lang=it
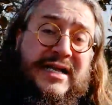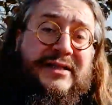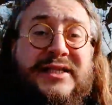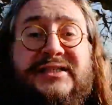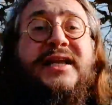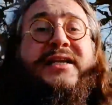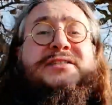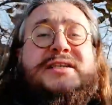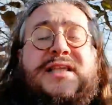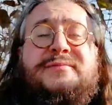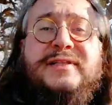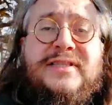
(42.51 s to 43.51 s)

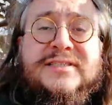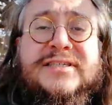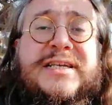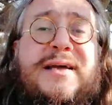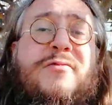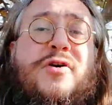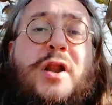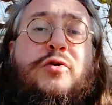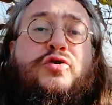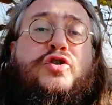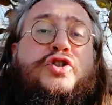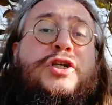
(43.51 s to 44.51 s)
disgraziatamente si
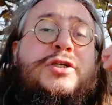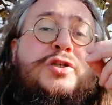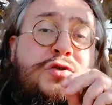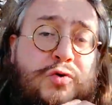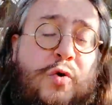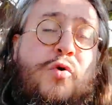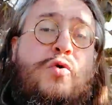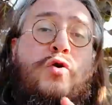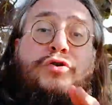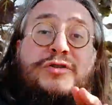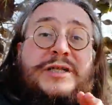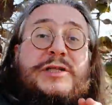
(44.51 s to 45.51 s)
innamorano
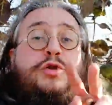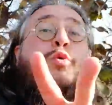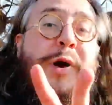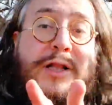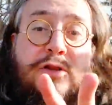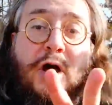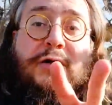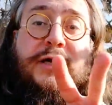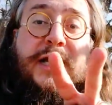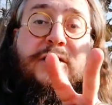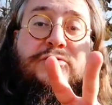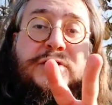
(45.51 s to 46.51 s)
ciascuno di due
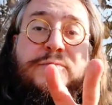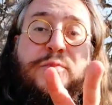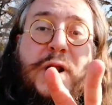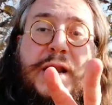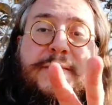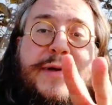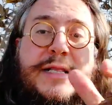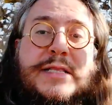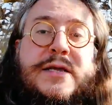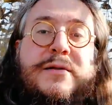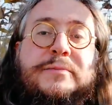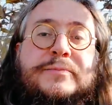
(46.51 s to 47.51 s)
donne
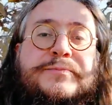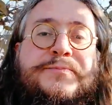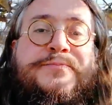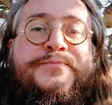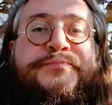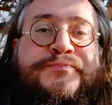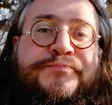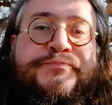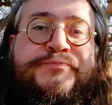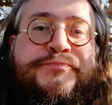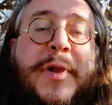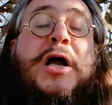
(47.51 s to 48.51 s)
contemporaneamente,
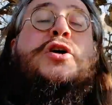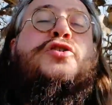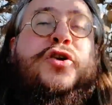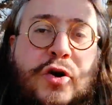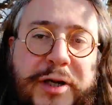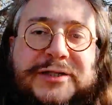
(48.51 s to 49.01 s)
solo che